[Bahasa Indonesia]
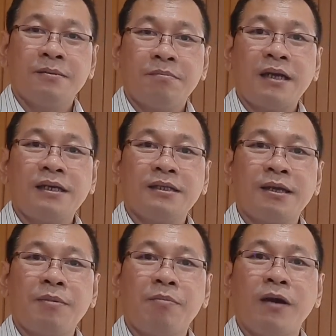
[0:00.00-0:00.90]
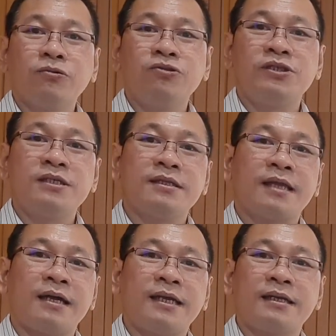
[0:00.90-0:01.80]
Mari kita membangun
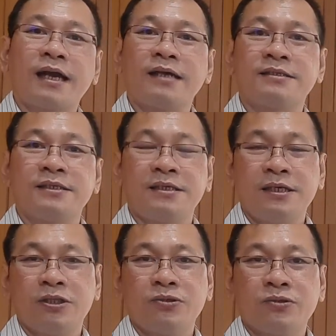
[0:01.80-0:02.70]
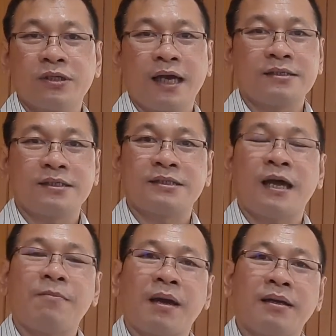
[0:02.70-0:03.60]
cinta dan kasih itu dengan
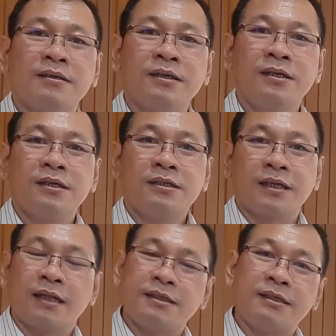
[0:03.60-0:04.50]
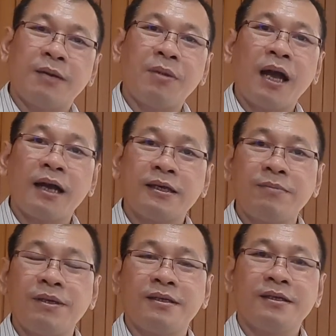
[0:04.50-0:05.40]
sesama, dengan tidak
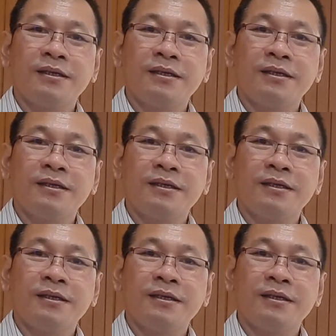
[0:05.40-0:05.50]
menghakimi,